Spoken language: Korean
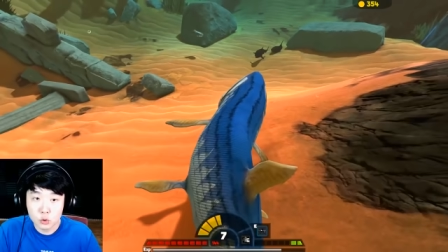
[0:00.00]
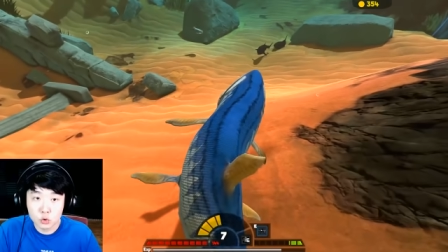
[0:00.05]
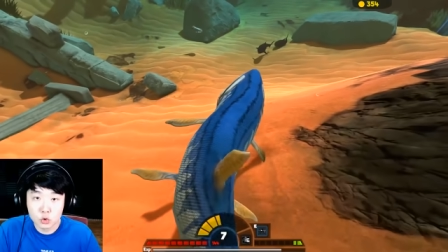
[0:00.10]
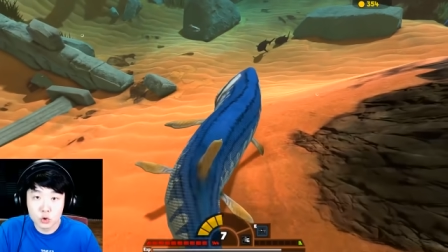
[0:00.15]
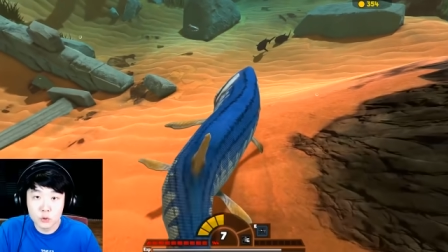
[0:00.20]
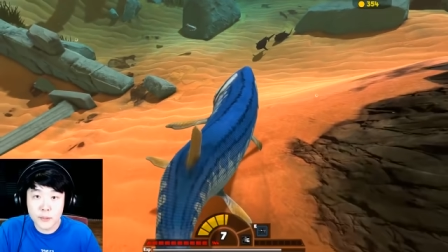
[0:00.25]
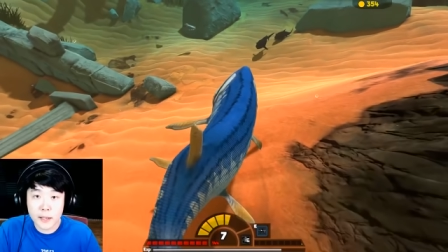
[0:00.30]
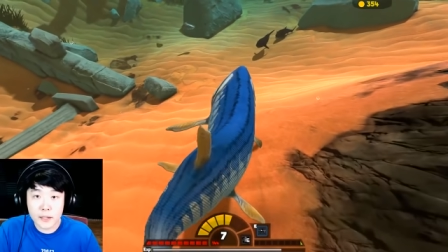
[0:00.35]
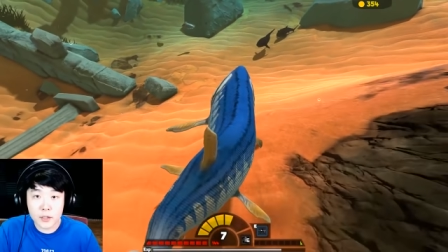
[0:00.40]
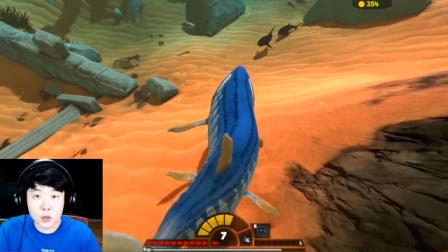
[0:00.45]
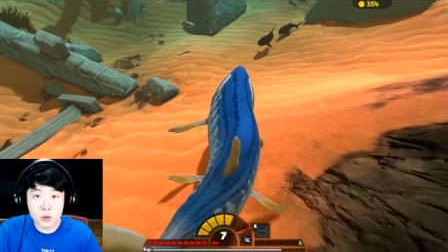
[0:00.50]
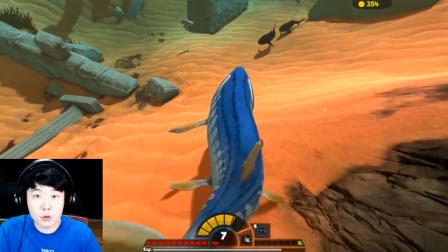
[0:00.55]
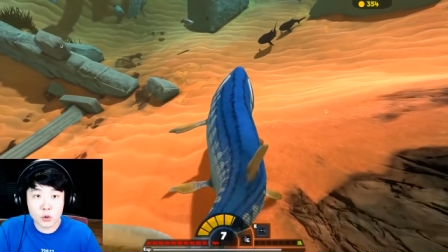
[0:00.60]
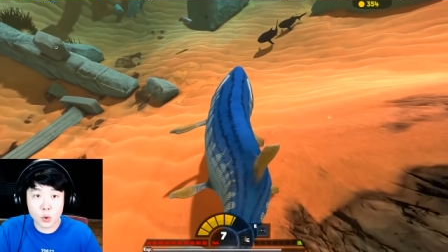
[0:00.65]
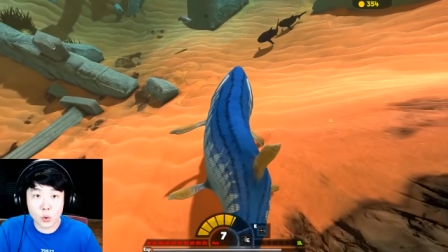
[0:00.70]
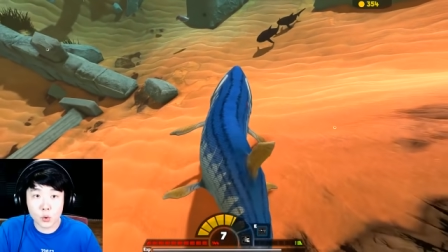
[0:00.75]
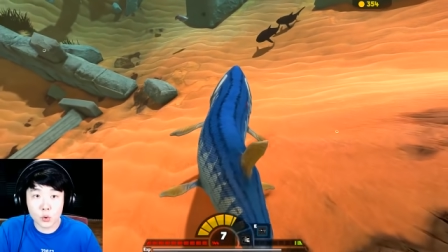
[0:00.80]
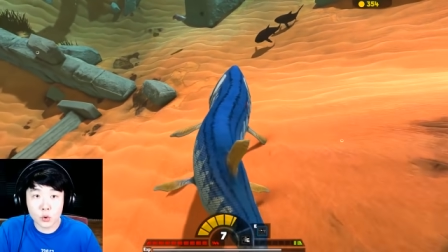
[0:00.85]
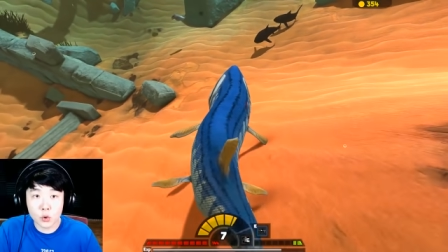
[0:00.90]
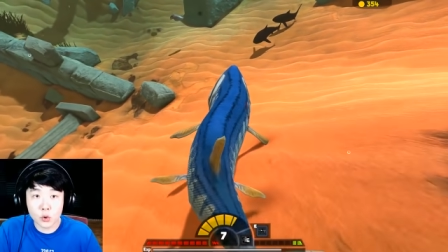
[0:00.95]
두 마리 연속
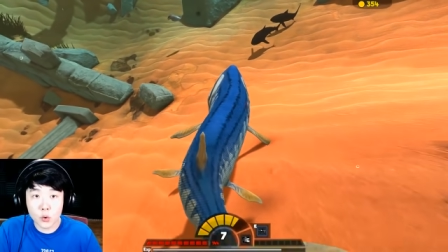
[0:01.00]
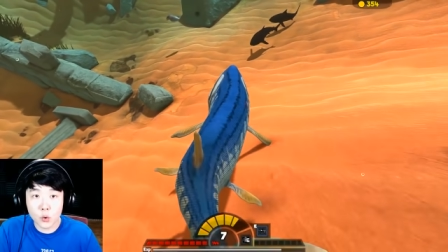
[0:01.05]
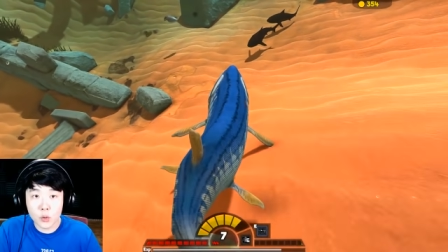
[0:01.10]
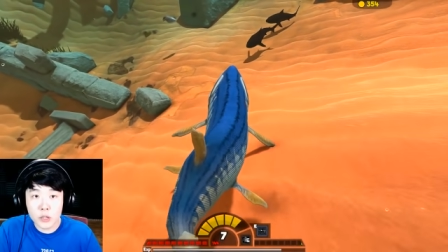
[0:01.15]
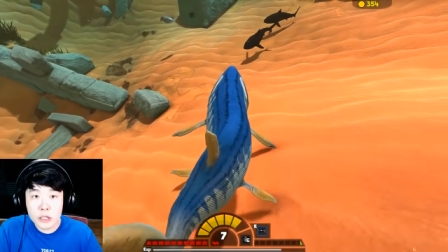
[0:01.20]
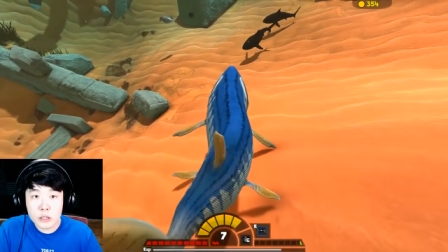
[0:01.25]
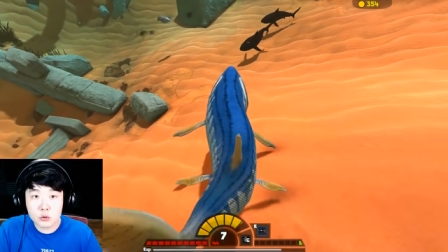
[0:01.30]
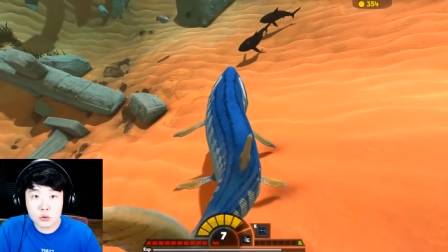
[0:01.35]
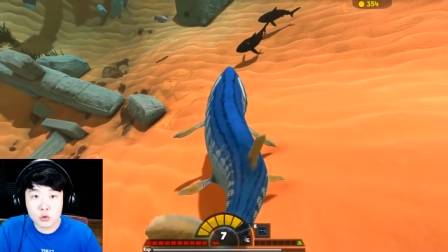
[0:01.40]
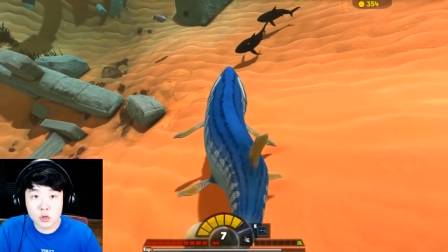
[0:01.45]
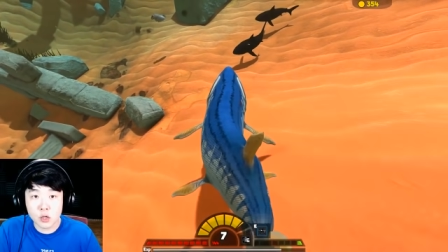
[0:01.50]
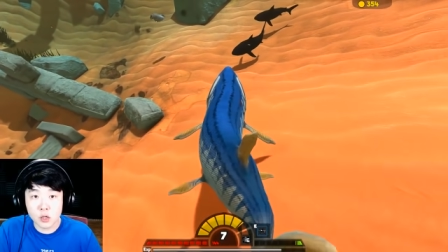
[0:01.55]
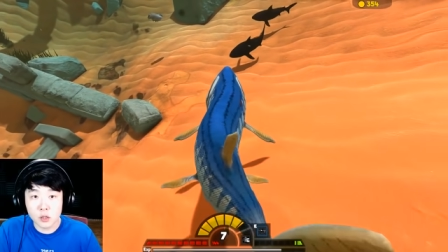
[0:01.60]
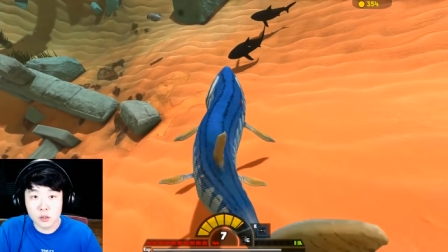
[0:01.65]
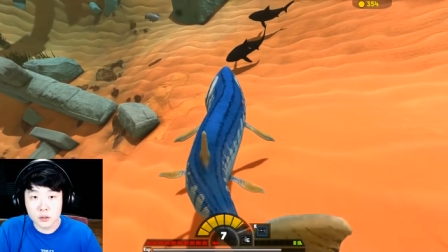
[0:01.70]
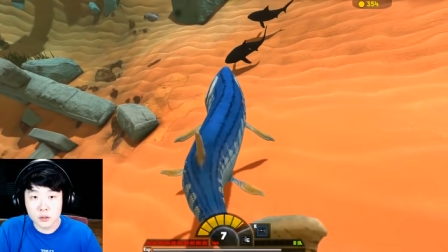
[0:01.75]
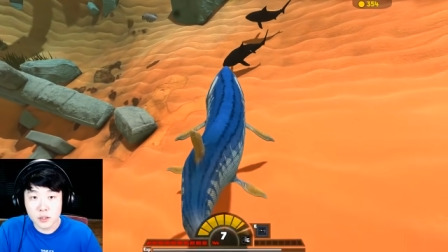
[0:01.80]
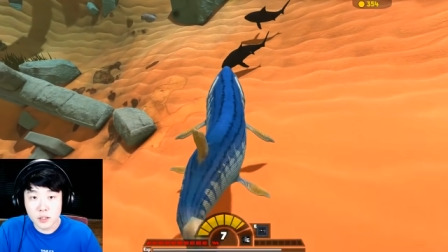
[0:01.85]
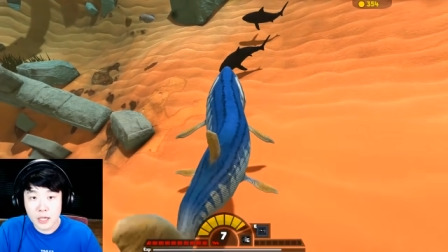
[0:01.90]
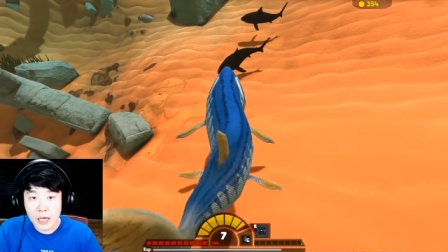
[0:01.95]
오는 거 요거 입구컷.
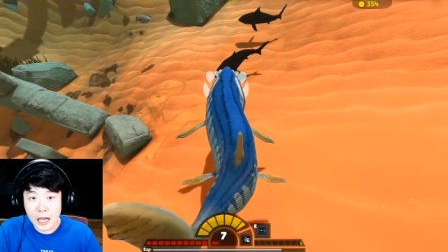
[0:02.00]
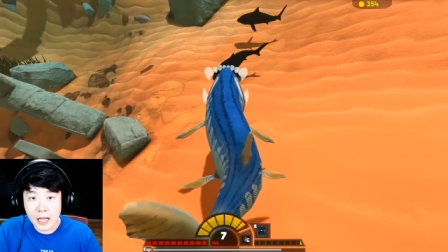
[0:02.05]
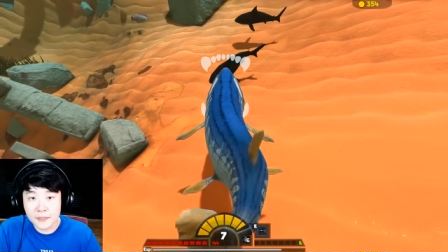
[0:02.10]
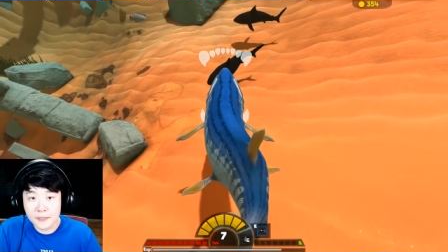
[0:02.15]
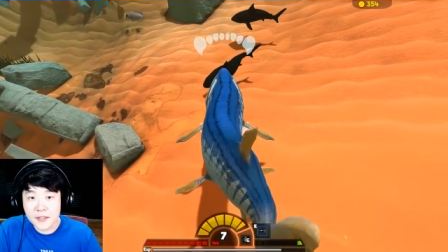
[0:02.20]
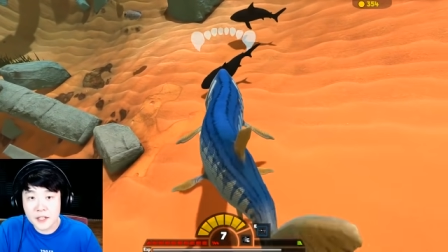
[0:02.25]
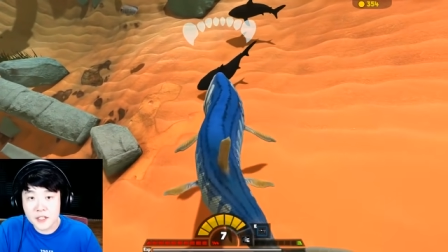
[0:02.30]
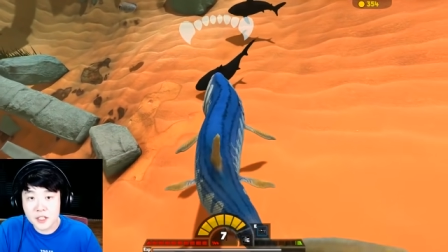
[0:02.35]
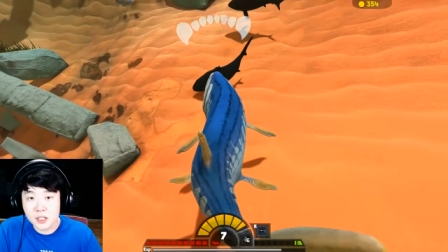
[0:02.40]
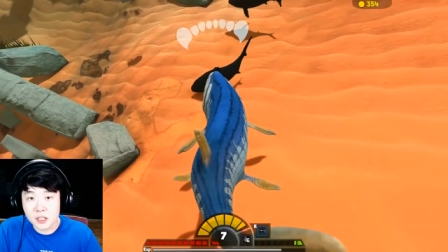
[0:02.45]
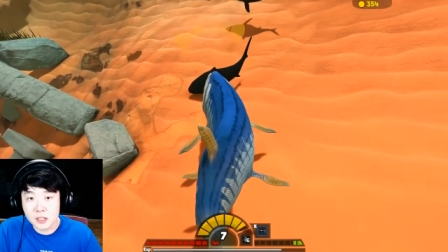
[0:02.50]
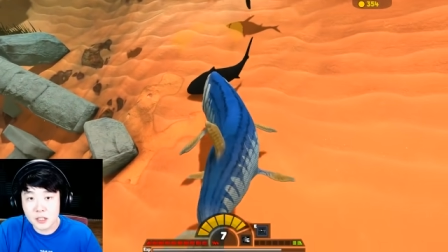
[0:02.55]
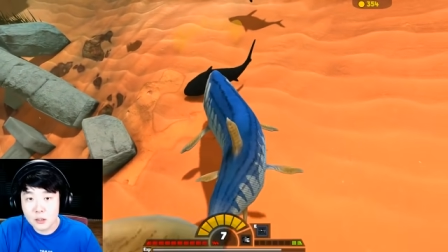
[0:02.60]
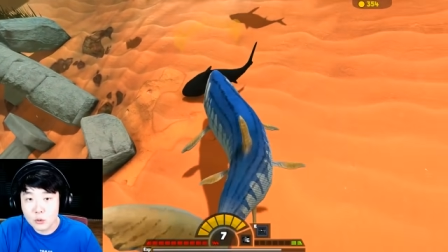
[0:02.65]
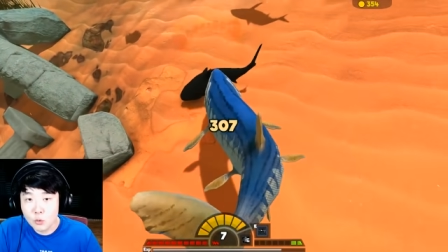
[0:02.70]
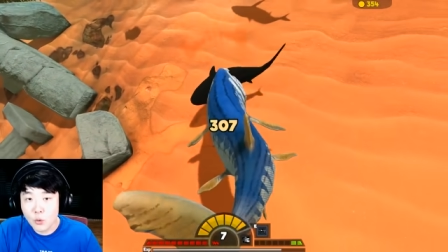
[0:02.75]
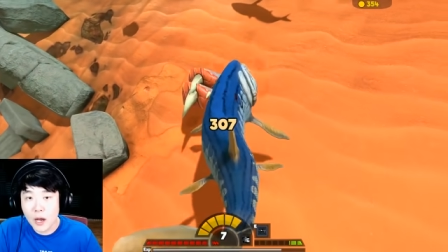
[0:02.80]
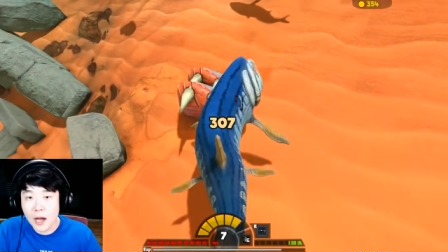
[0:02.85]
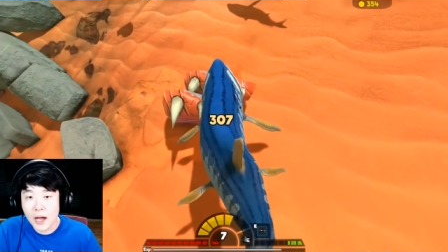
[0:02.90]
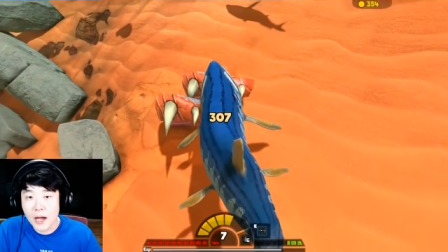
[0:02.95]
한 대씩 일로
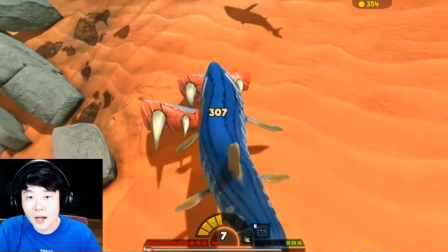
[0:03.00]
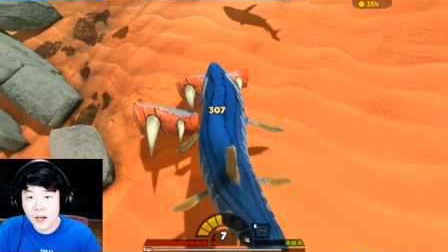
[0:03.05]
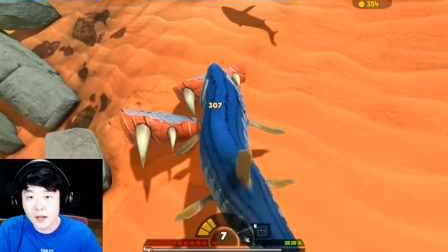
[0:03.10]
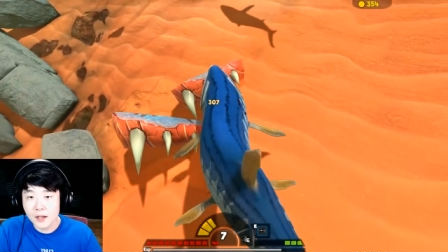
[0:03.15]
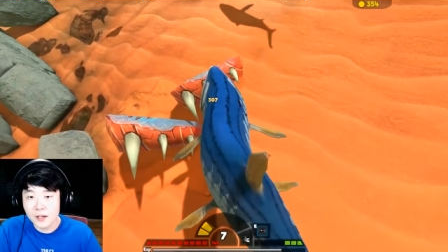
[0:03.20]
와.